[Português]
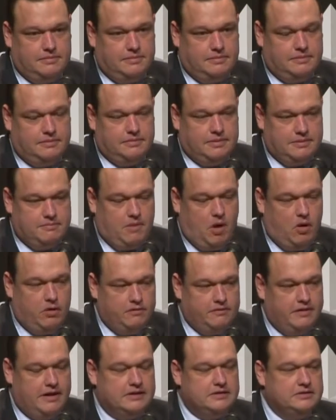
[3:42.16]
de mal
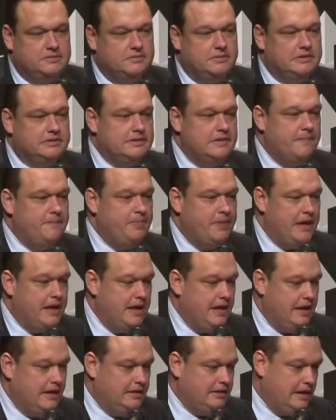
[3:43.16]
investments,
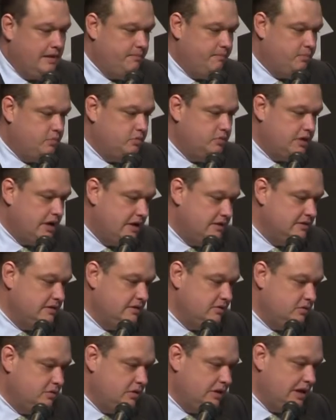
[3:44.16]
está por trás
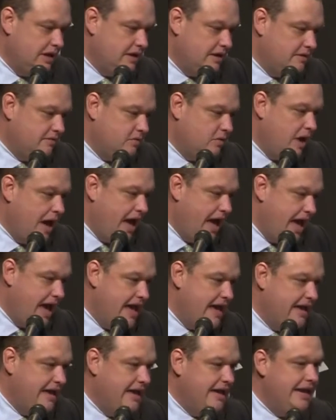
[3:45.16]
de todo o
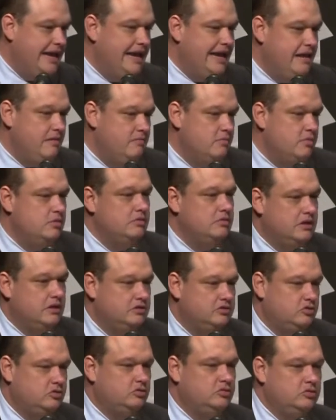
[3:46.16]
reequilíbrio da
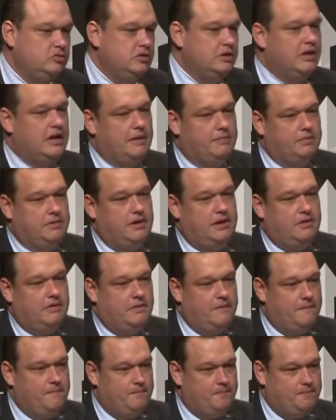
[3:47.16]
estrutura de
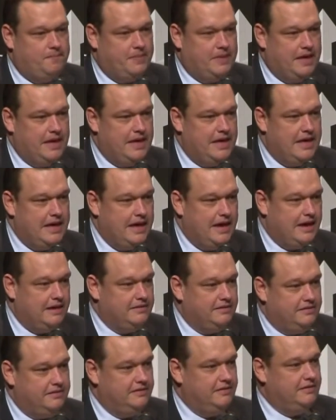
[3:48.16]
capital. Quer
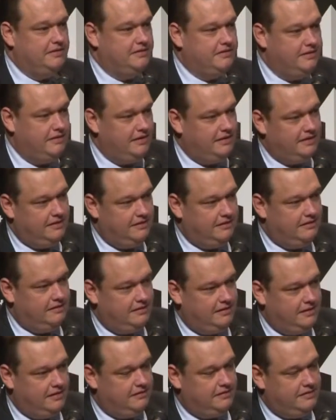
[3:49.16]
dizer, se, se,
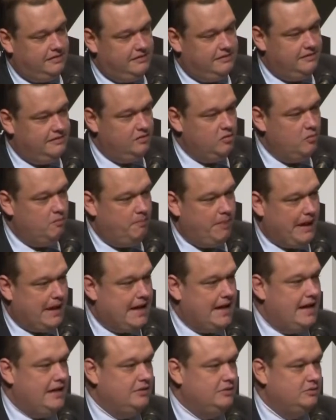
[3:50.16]
se, se existe um
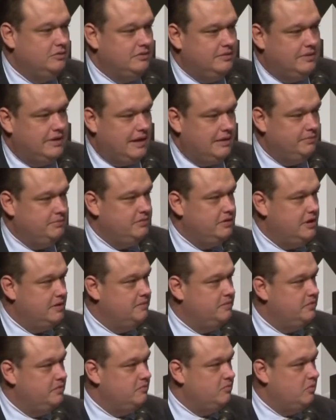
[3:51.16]
pecado
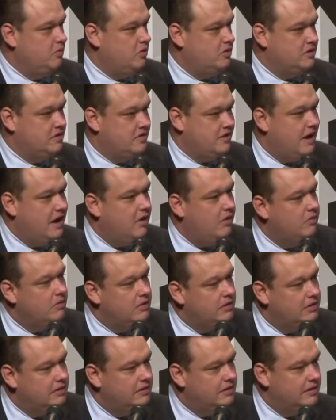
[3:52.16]
absolutamente
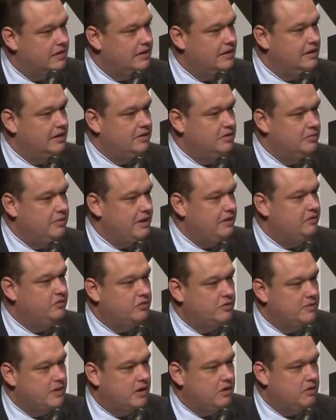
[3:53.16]
mortal no
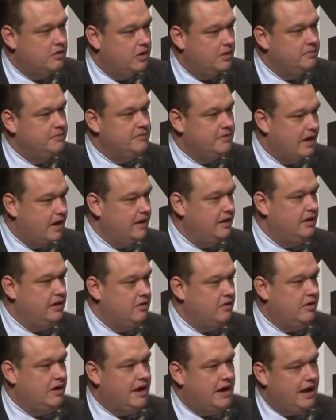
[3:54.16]
mainstream econômico, é
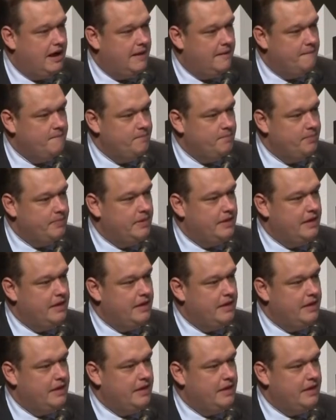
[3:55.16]
ignorar